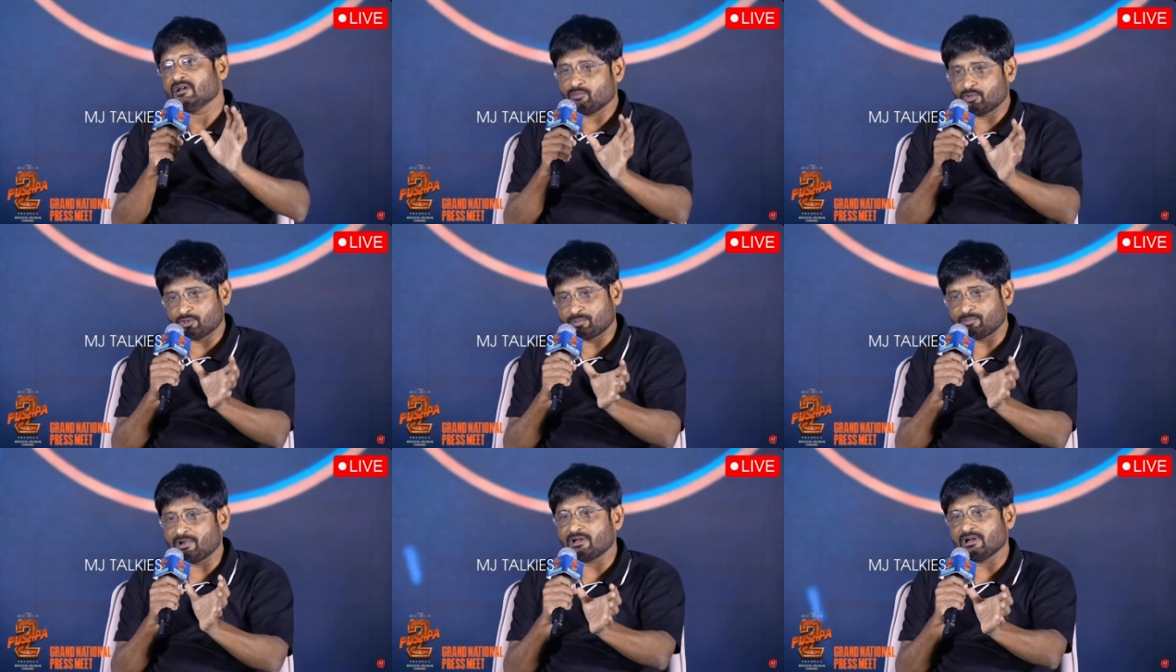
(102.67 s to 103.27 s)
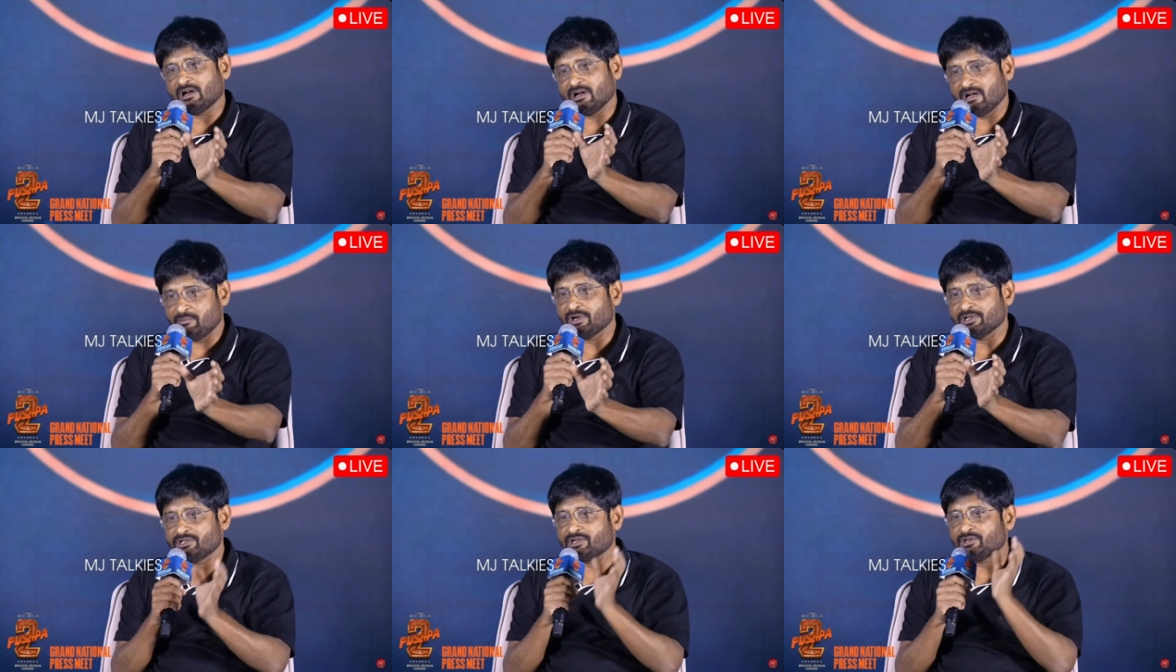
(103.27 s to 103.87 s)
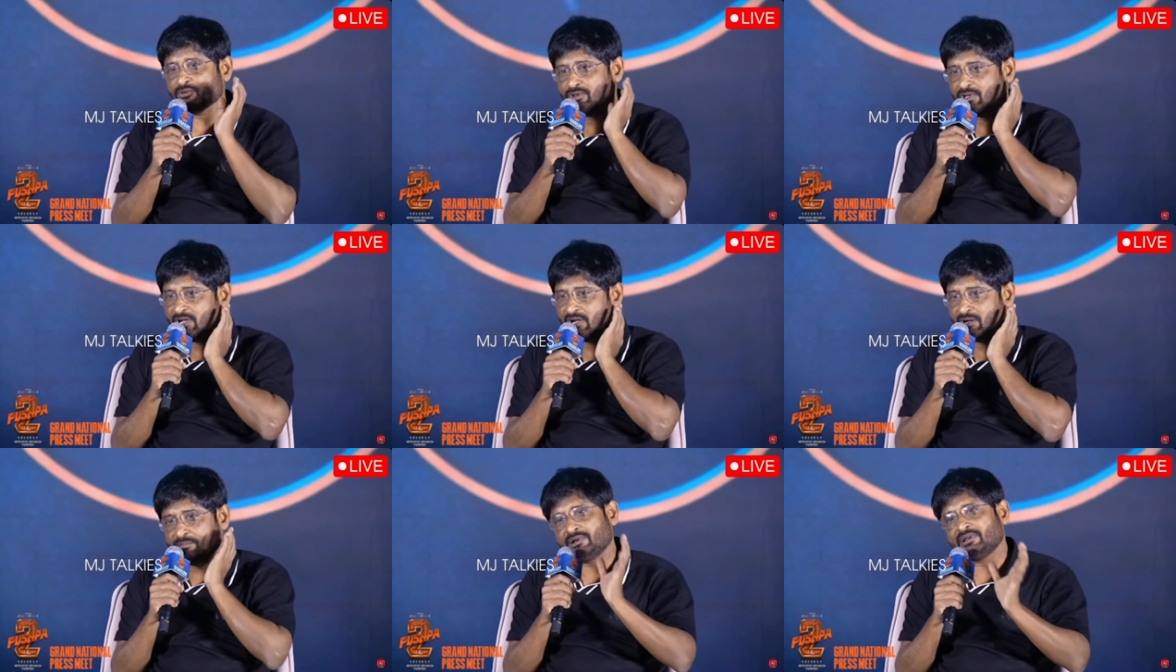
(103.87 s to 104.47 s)
పుష్పకి ఆ బడ్జెట్ ఉంది
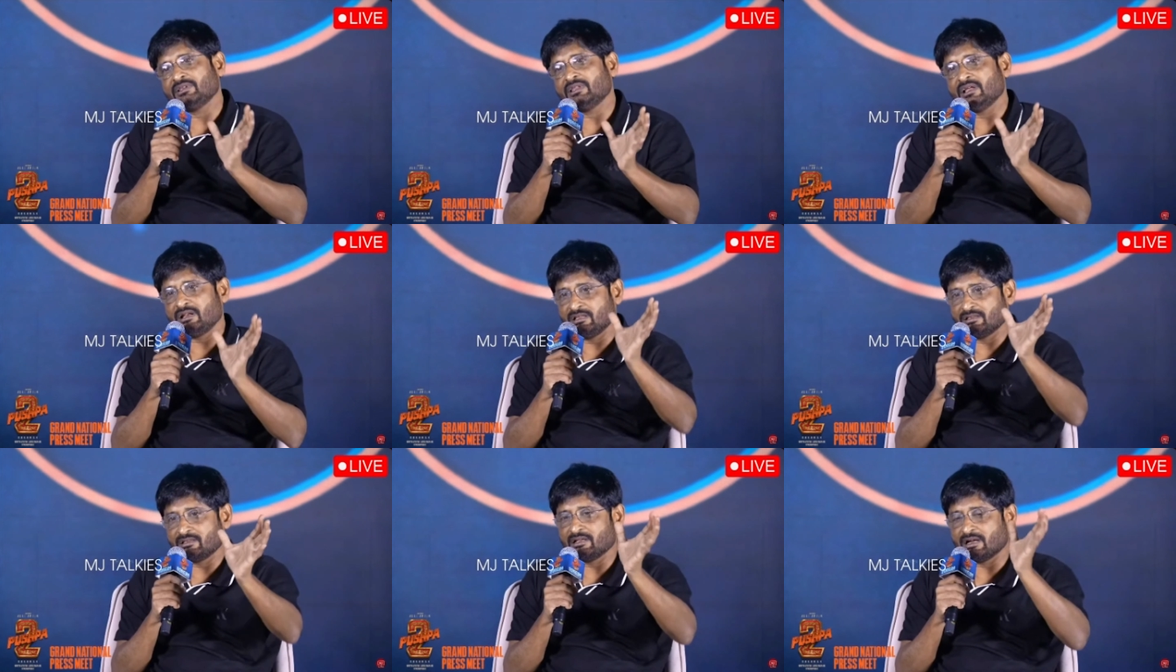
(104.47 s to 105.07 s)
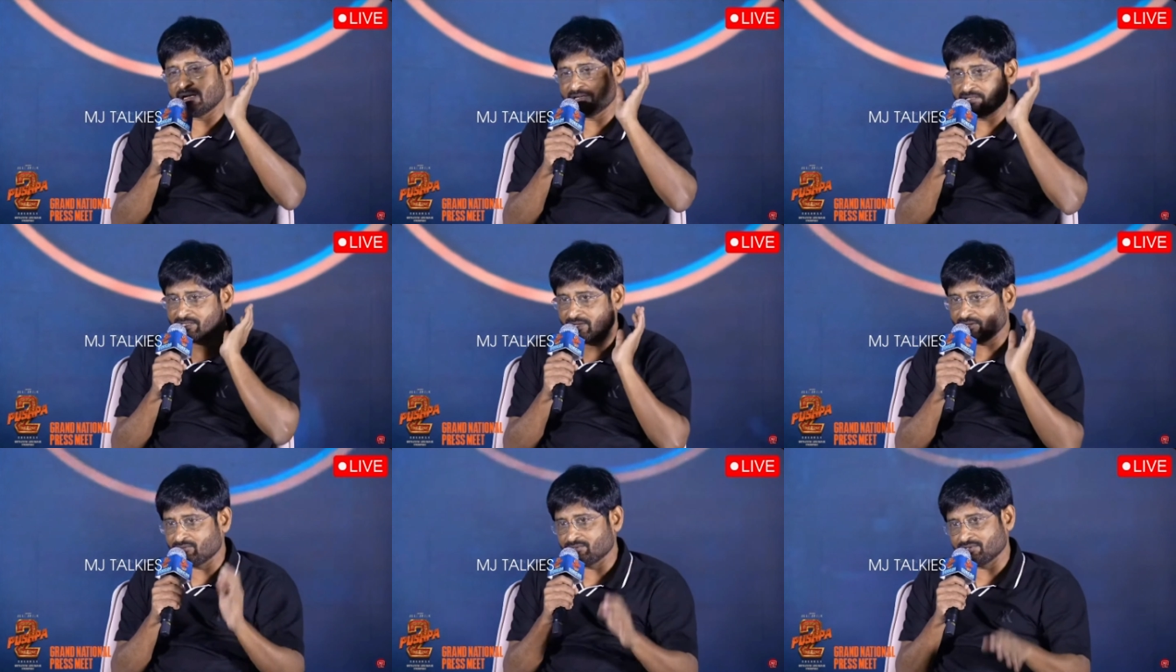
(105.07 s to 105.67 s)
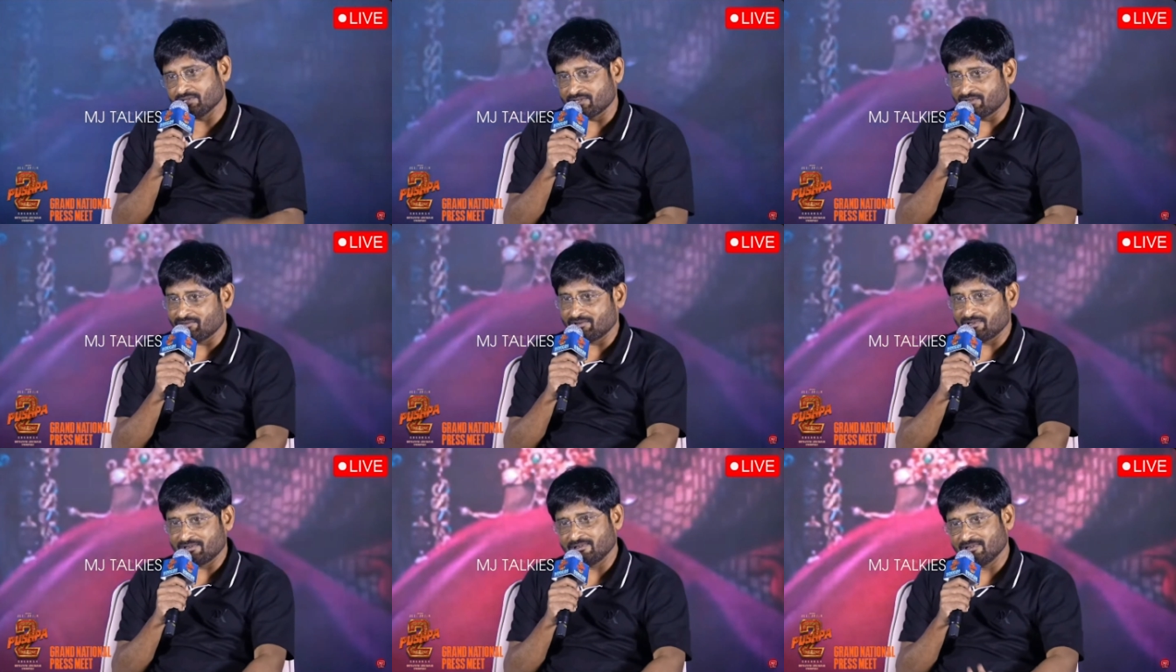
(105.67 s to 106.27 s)
కాబట్టి దాన్ని అంత గ్రాండ్ స్కేల్లో
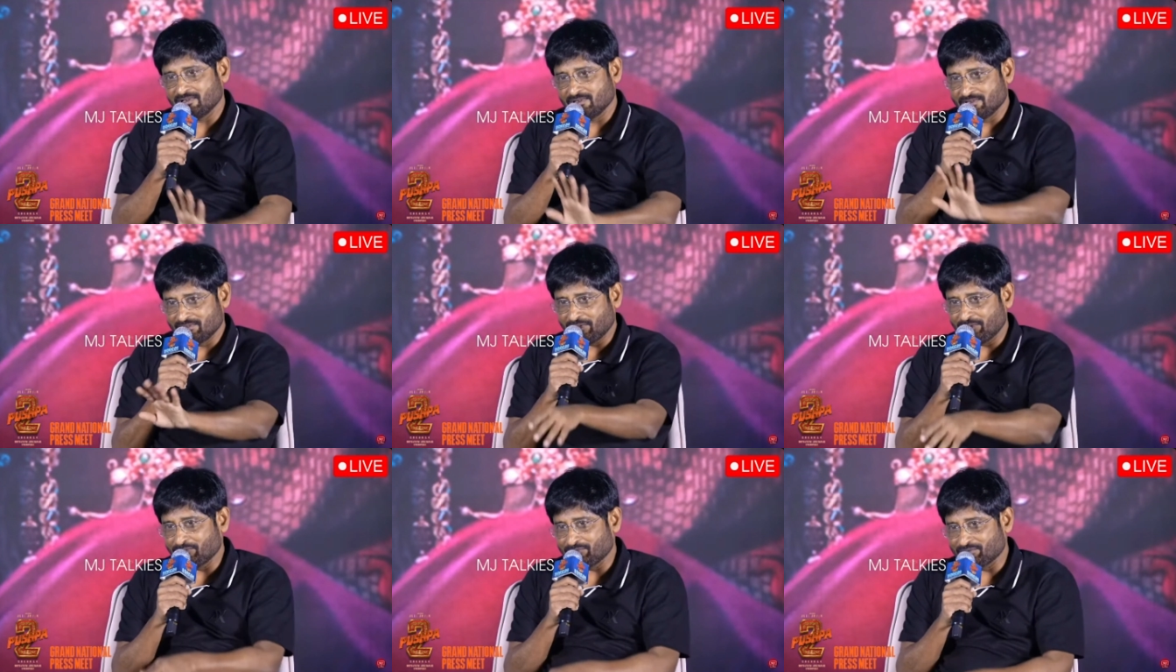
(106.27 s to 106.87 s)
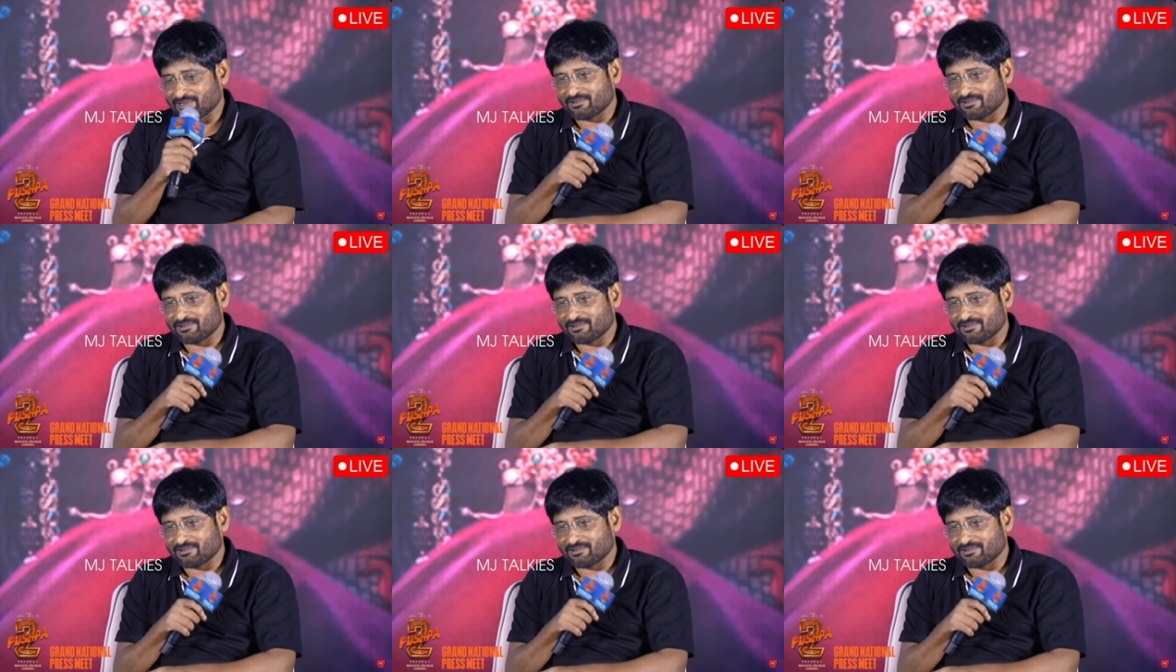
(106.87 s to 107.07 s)
చేసామండి ఐటమ్